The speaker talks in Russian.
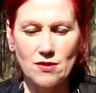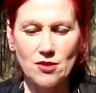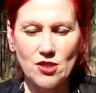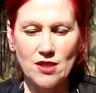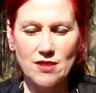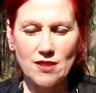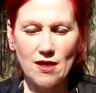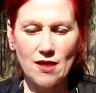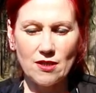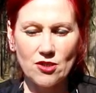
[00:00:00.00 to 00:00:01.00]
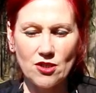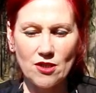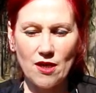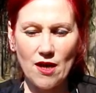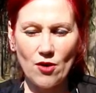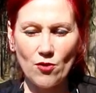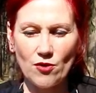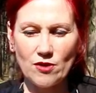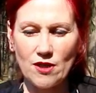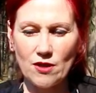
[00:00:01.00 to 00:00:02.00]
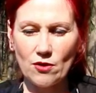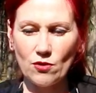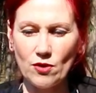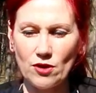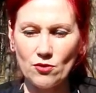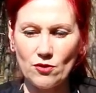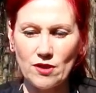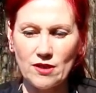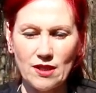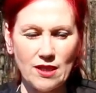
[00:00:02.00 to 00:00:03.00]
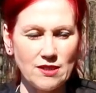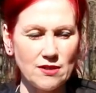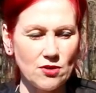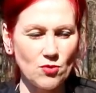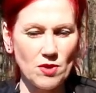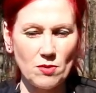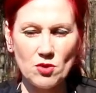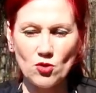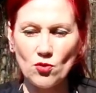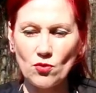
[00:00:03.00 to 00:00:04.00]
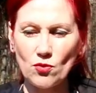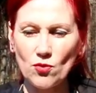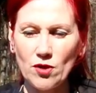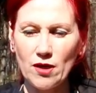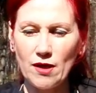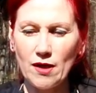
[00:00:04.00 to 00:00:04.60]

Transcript: Сейчас я расширяю энергию, которая находилась у меня между рук.